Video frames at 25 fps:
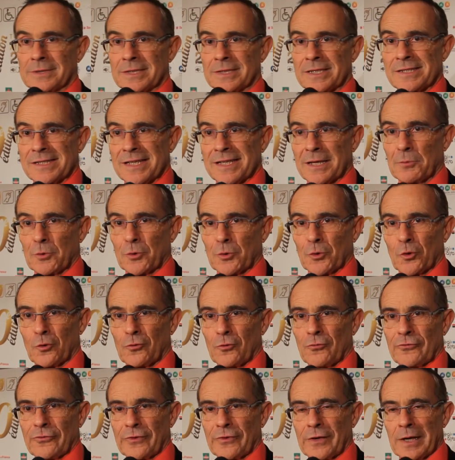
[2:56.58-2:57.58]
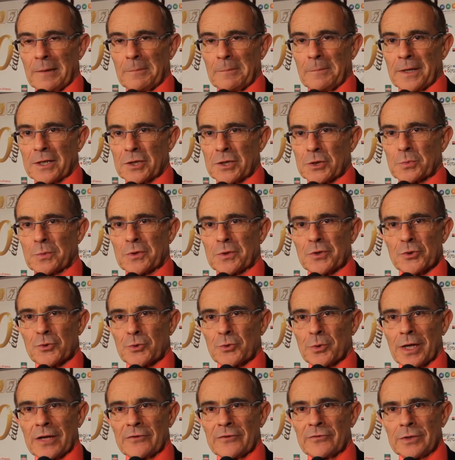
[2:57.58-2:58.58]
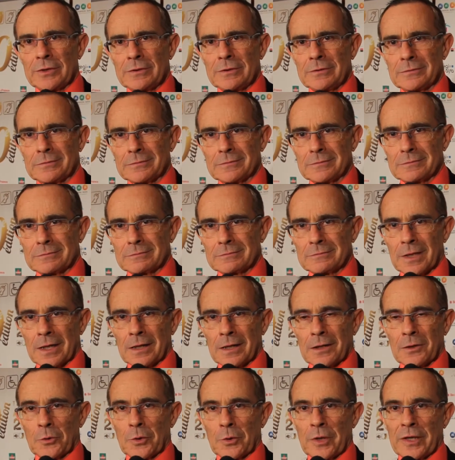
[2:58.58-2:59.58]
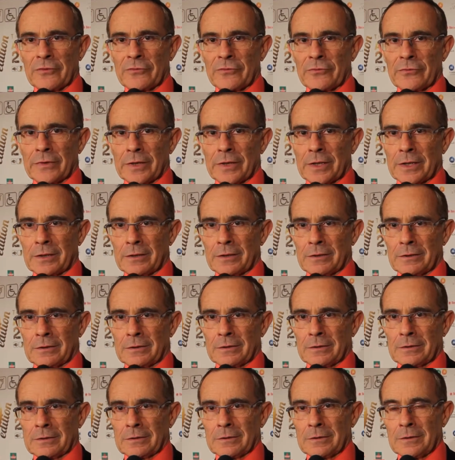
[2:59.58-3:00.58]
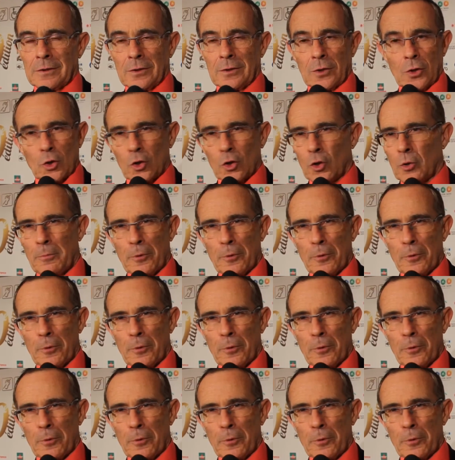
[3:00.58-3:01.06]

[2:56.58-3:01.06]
dixième trophée à page, moi je suis ravi. Hein. on avait euh, le